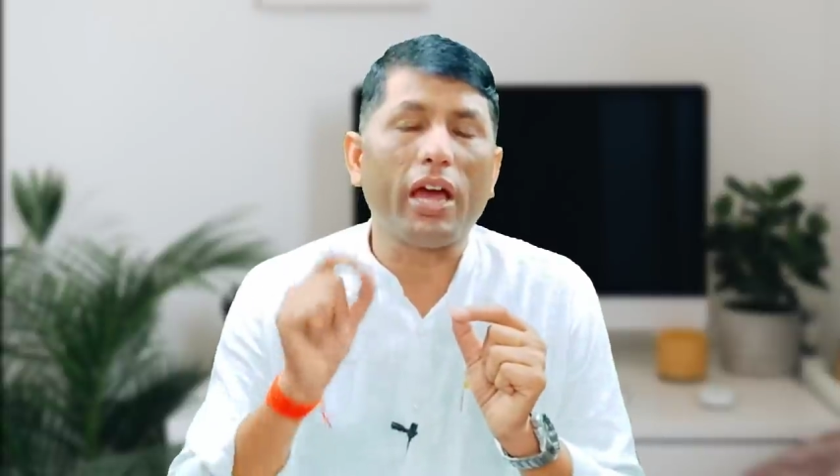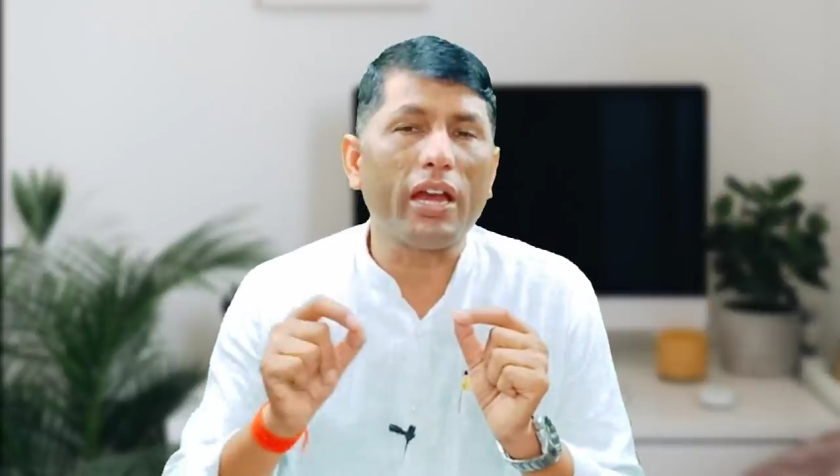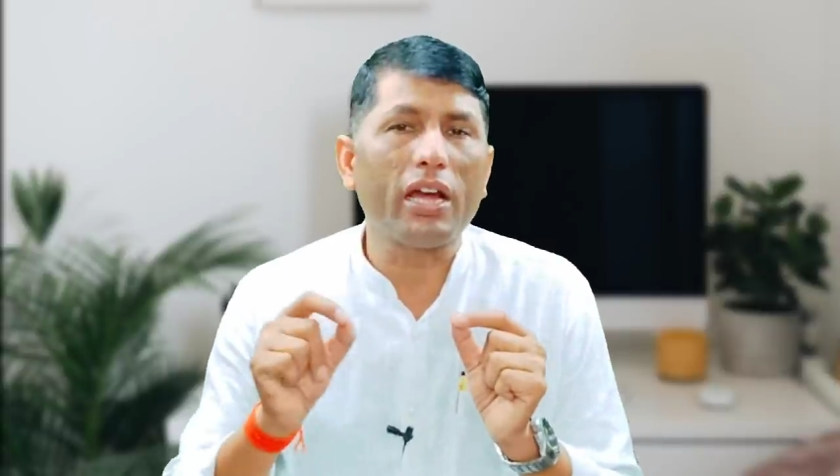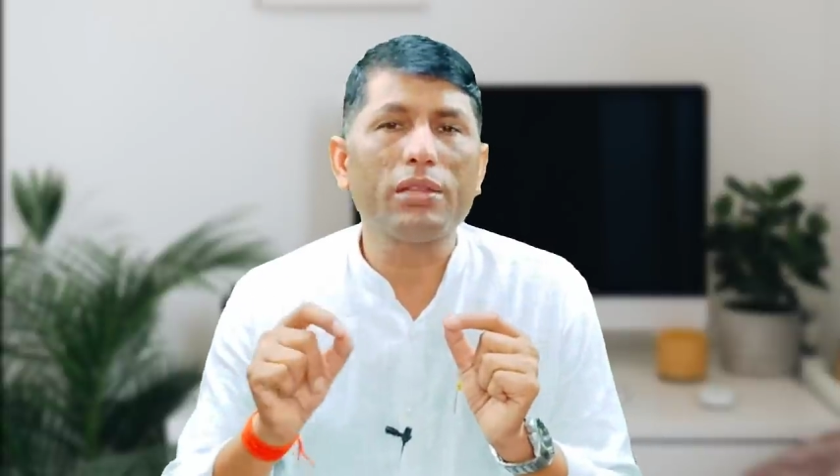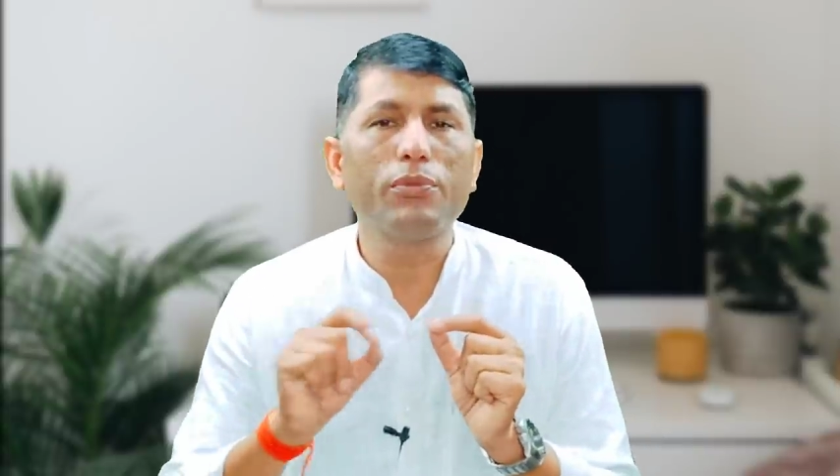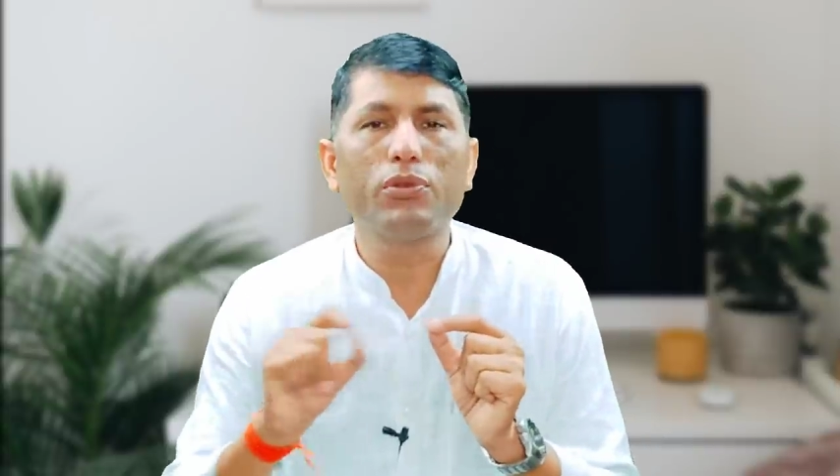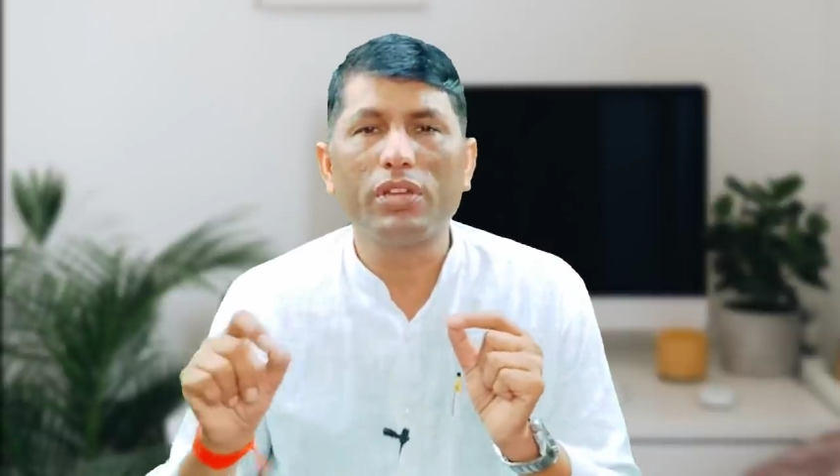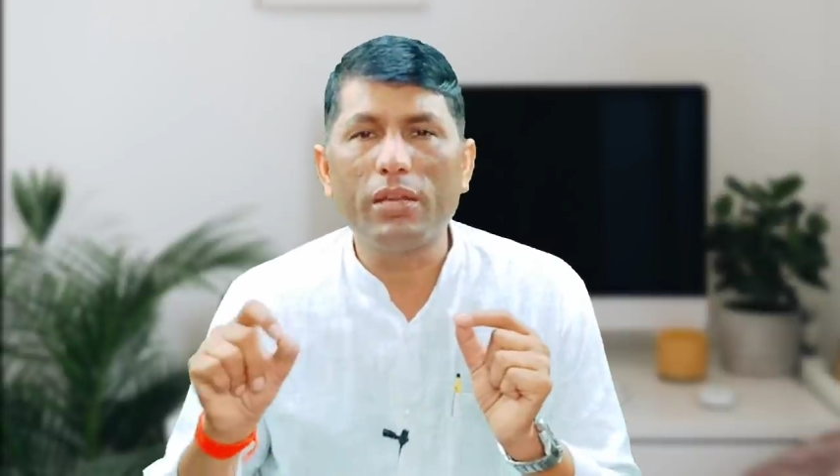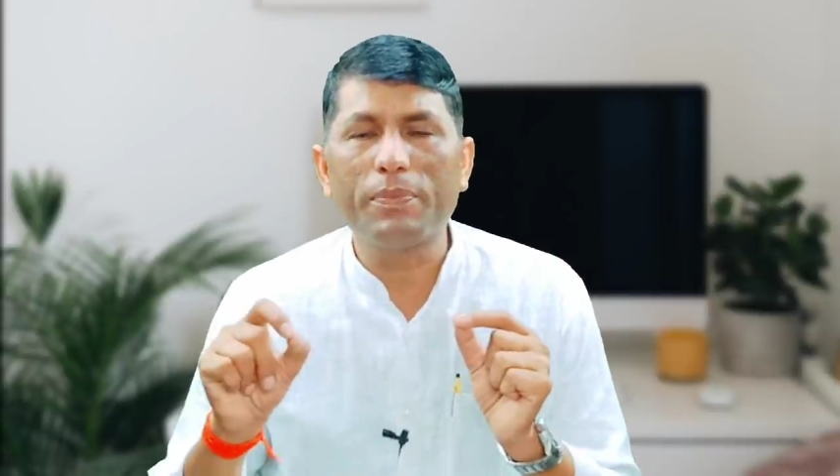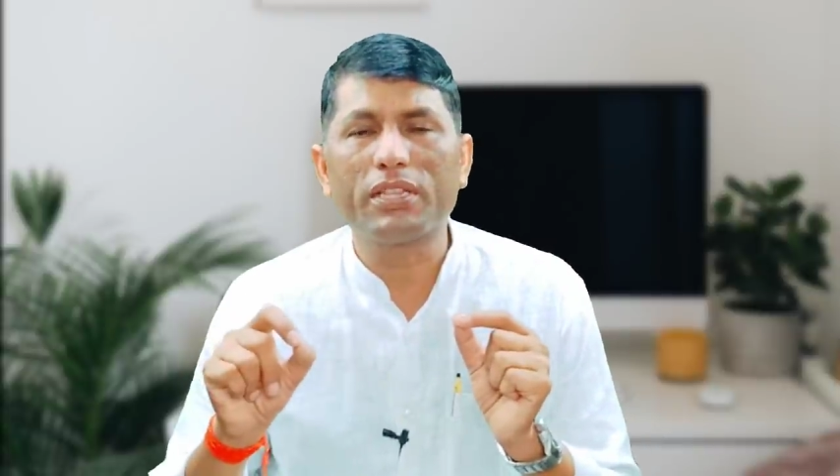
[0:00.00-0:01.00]
हर आदमी को
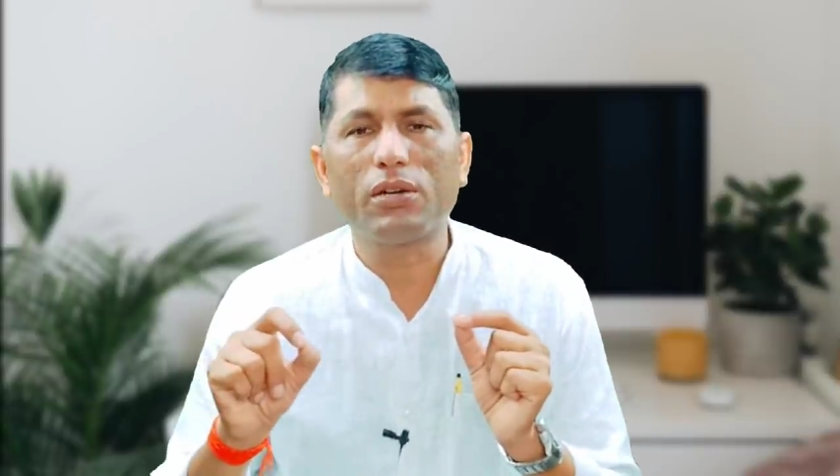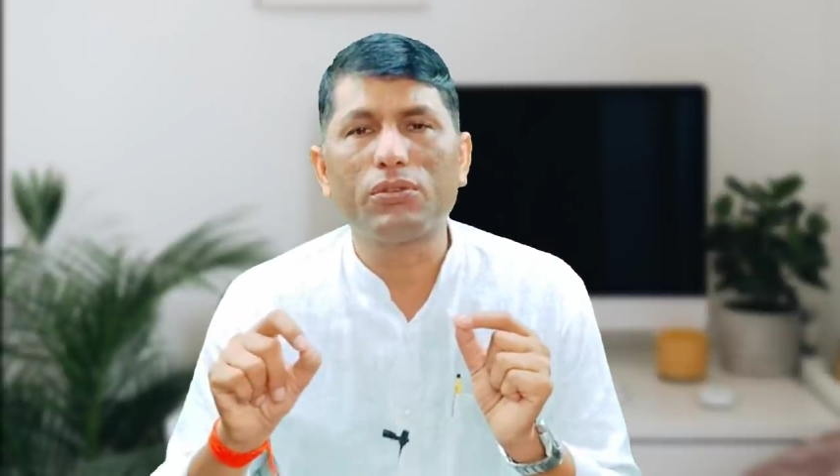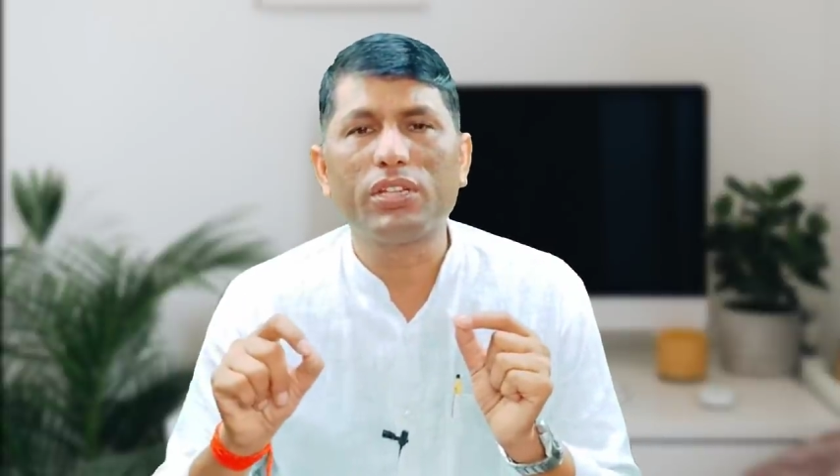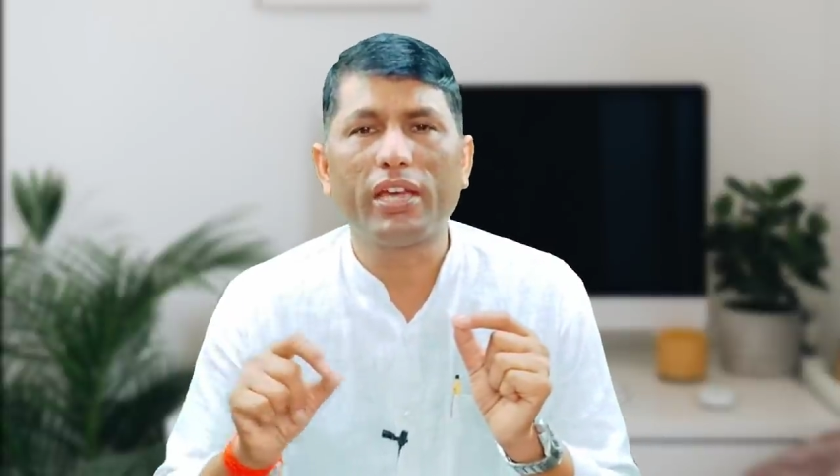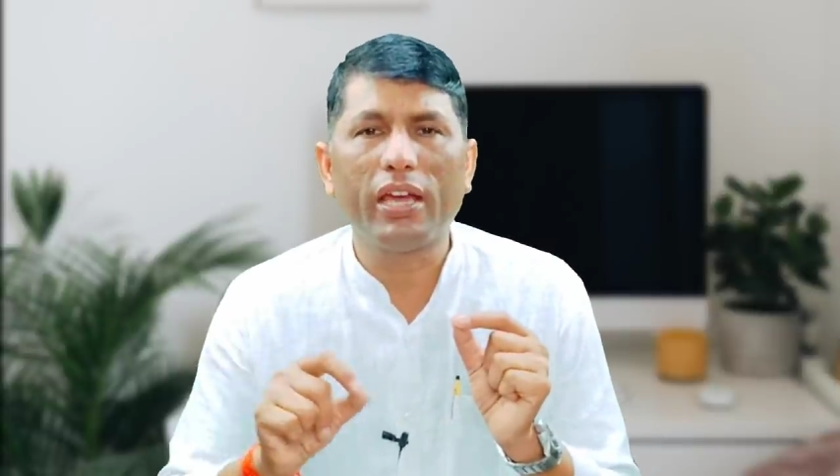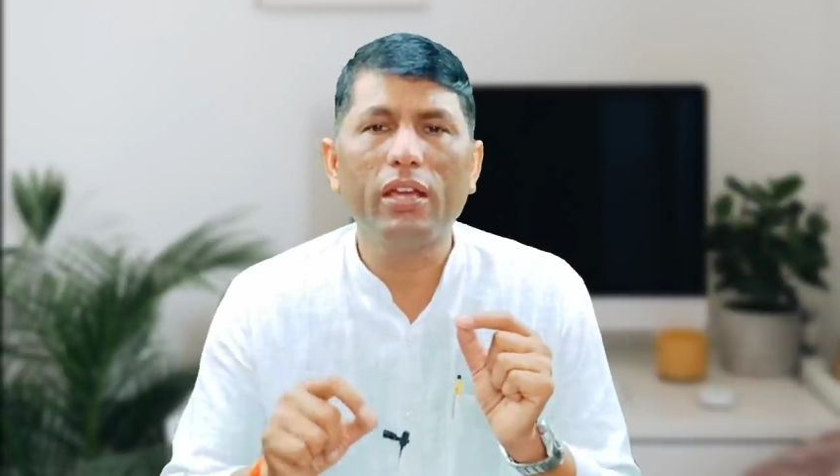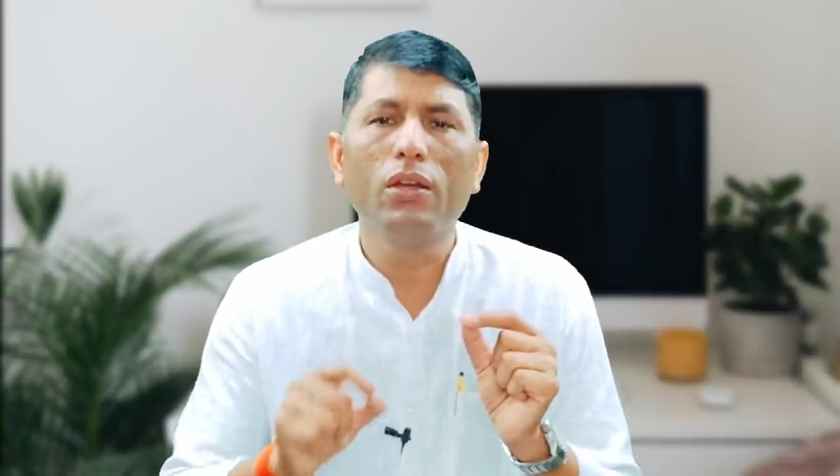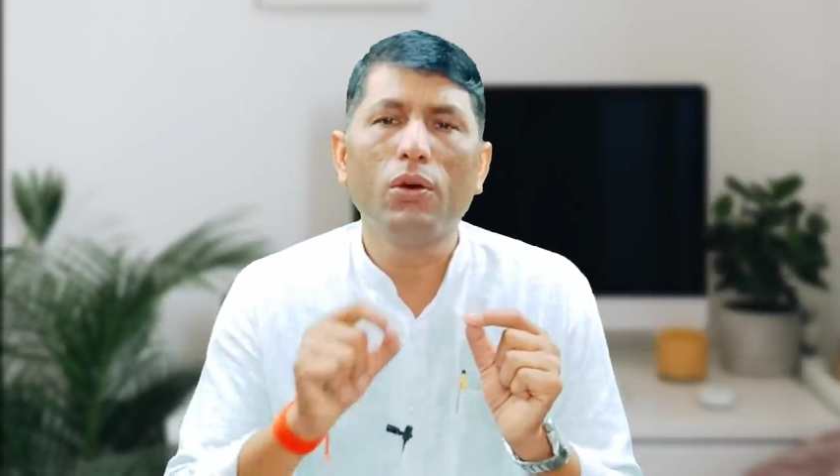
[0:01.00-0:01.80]
नहीं पता होती है